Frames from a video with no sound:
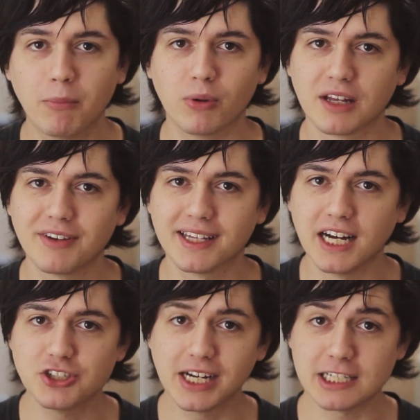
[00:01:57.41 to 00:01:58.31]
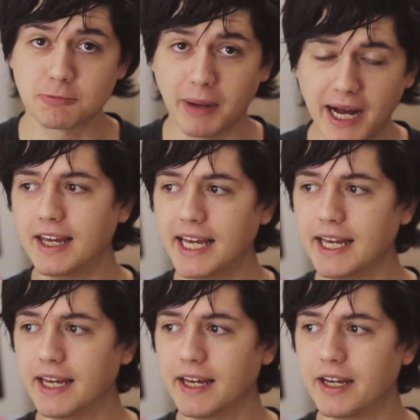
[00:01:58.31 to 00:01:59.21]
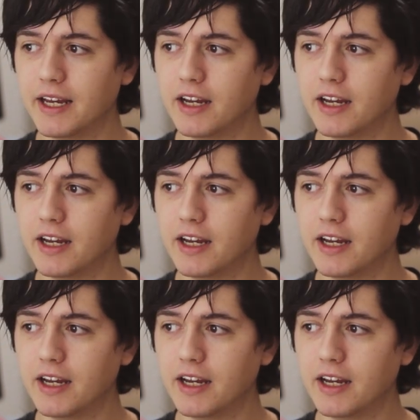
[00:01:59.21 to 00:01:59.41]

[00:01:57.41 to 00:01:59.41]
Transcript: Bom, na verdade, Gaspar é,